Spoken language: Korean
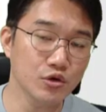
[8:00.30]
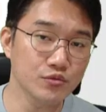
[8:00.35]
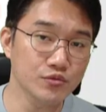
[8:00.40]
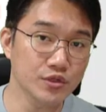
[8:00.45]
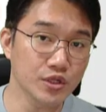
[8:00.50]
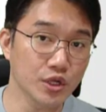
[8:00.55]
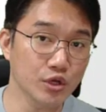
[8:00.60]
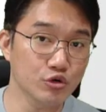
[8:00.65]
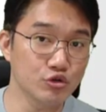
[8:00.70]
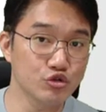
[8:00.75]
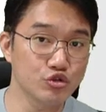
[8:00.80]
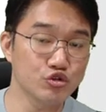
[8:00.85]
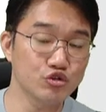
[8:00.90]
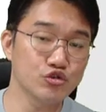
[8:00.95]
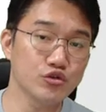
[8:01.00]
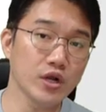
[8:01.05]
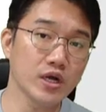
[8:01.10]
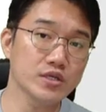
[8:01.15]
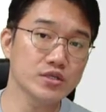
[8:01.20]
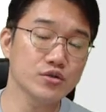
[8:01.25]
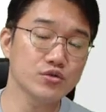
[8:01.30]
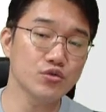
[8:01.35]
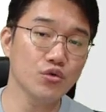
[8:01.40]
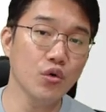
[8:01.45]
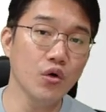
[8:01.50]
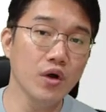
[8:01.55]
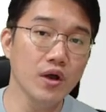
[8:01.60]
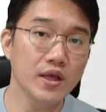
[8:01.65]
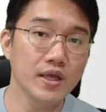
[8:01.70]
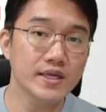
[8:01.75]
여러분들이 구축을
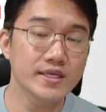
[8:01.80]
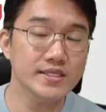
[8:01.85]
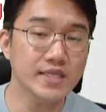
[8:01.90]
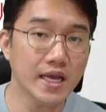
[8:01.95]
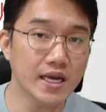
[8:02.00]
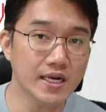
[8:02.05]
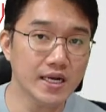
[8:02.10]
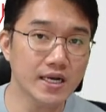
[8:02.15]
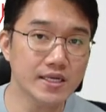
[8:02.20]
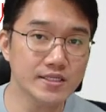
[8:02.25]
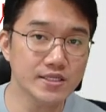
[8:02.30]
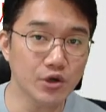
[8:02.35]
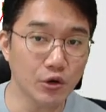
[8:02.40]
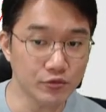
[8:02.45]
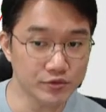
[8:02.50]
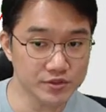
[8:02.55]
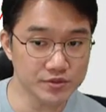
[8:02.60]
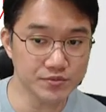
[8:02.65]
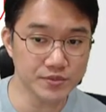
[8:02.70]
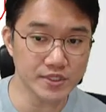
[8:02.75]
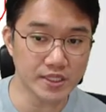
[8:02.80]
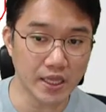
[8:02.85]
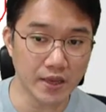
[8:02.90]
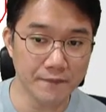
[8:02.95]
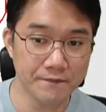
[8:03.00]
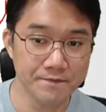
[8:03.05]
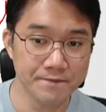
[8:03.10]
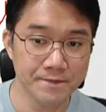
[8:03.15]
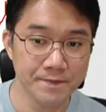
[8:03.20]
하셔도 상관이 없습니다